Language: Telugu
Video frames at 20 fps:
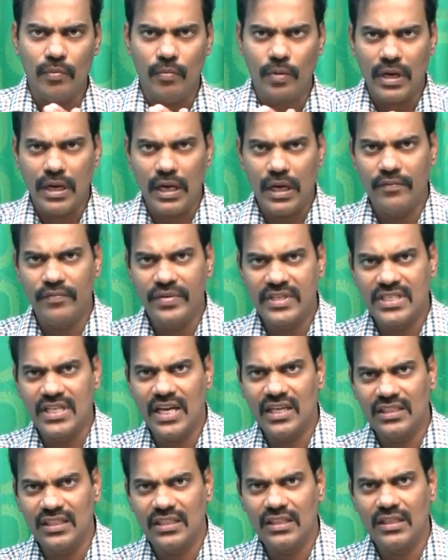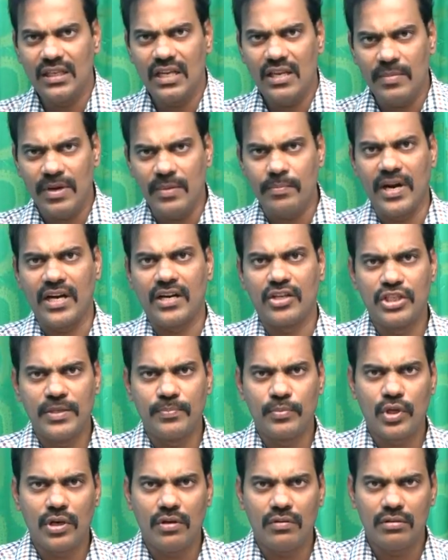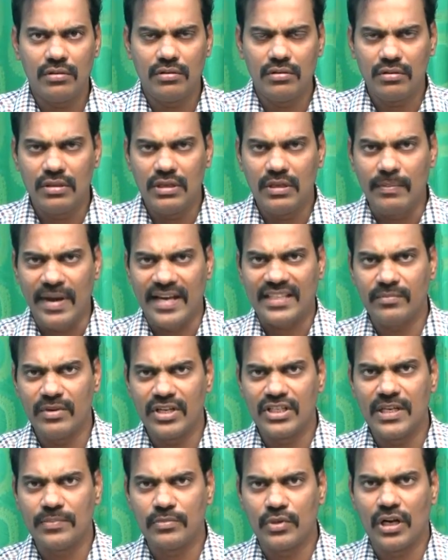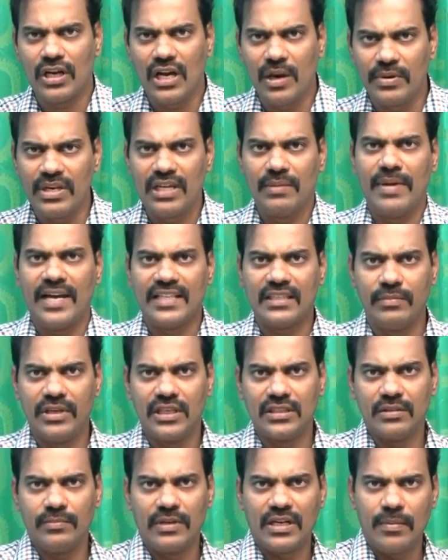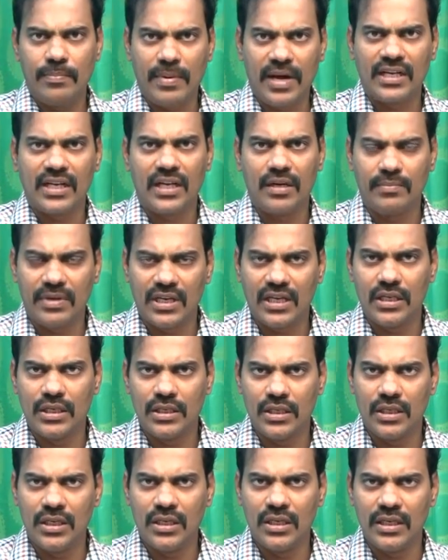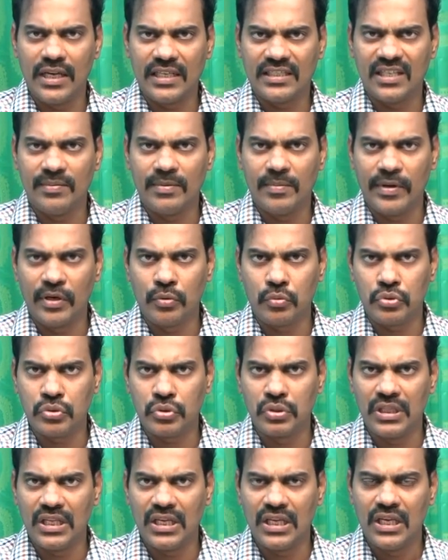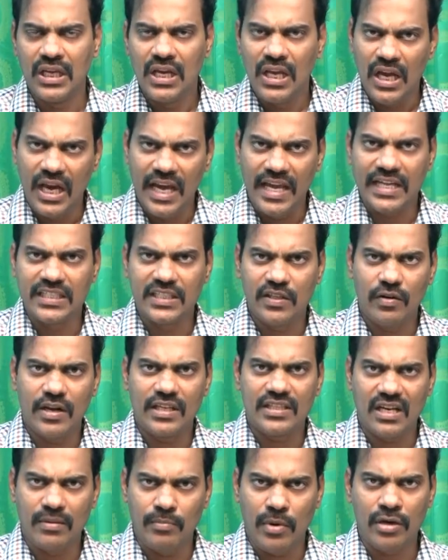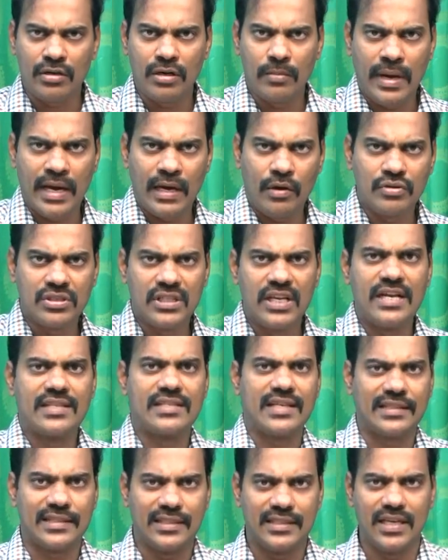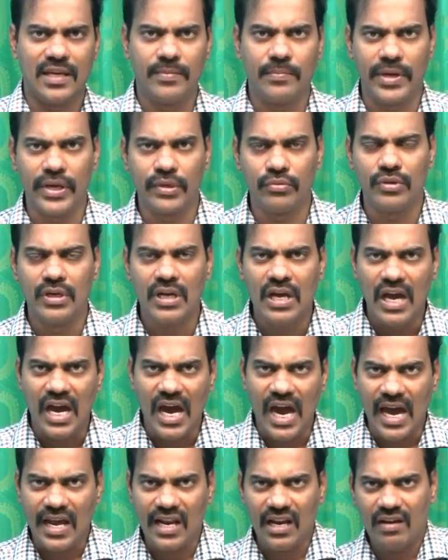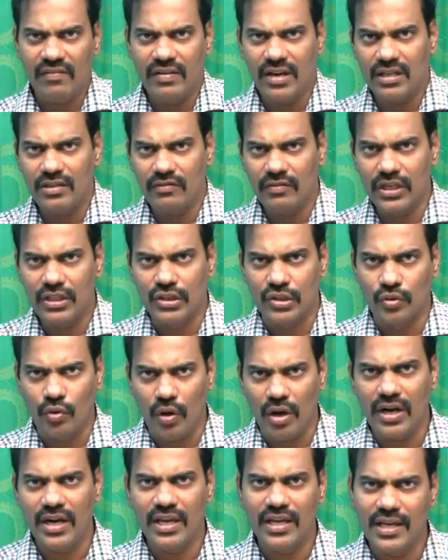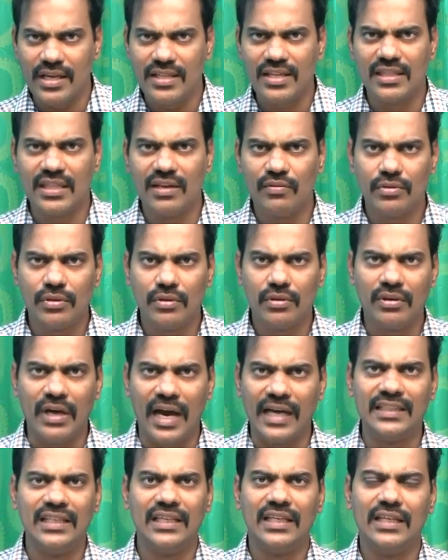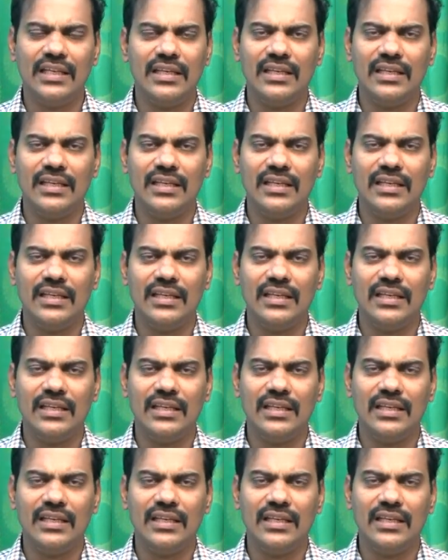ఒక విద్యార్థికి మనం పాఠం చెప్తున్నాం ఈ మ్యాథమెటిక్స్ చెప్తున్నాం కాబట్టి ఈ మ్యాథమెటిక్స్ మనకి పాఠ మనకి ఎగ్జామ్కి పనికొస్తుంది ఆ ఎగ్జామ్లో అతనికి మార్కులు బాగా వస్తే నేను సక్సెస్ అయిపోయాను ఆ రకమైనటువంటి ధోరణి ఏదైతే ఉందో అది